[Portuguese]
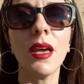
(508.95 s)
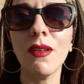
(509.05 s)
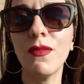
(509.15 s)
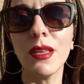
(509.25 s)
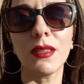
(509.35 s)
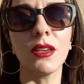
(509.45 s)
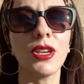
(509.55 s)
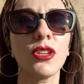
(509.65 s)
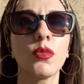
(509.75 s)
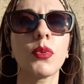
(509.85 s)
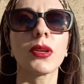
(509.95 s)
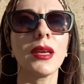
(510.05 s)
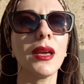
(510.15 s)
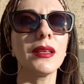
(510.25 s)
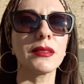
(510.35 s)
Evitem, gente,
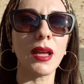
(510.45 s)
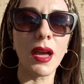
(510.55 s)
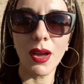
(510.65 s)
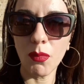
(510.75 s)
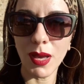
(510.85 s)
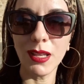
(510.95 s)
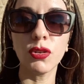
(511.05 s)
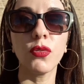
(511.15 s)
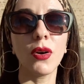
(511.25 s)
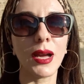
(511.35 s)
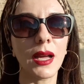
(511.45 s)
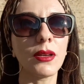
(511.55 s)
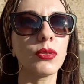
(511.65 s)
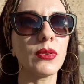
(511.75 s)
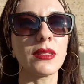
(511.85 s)
porque está realmente focado
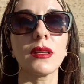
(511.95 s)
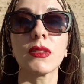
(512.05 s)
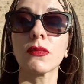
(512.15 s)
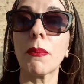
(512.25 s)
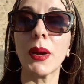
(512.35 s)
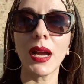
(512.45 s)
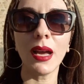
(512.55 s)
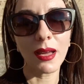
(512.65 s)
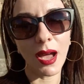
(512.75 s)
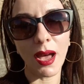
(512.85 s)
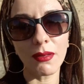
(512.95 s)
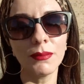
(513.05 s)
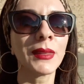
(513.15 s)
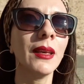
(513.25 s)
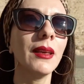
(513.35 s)
ao turista. Você vai pagar caro
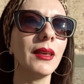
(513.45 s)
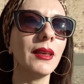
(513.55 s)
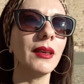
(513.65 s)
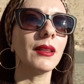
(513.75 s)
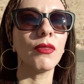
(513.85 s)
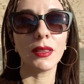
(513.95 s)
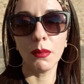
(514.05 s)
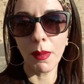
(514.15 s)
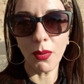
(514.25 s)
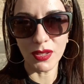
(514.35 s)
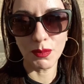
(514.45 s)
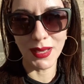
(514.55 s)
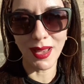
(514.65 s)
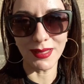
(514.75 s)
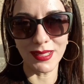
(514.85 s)
e não vai ter uma boa
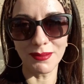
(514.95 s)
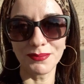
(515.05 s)
experiência.